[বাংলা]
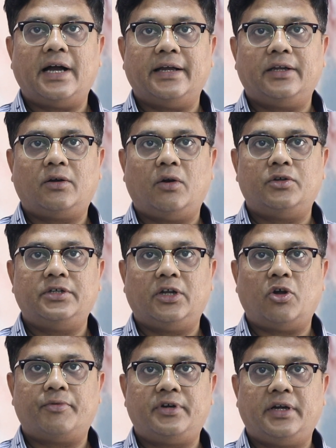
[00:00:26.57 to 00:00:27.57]
গাইনেকোলজি
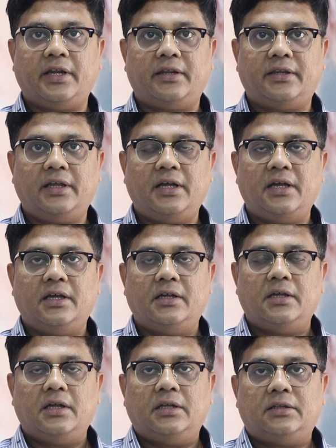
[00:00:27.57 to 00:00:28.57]
অ্যান্ড অবস্টেটিক্সে
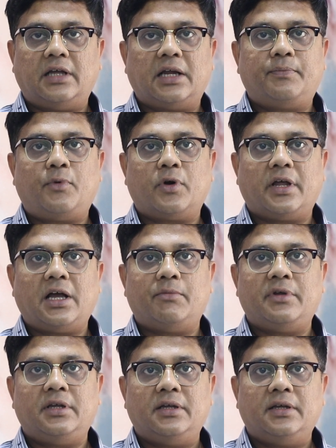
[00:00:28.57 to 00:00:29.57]
তারপরে আমি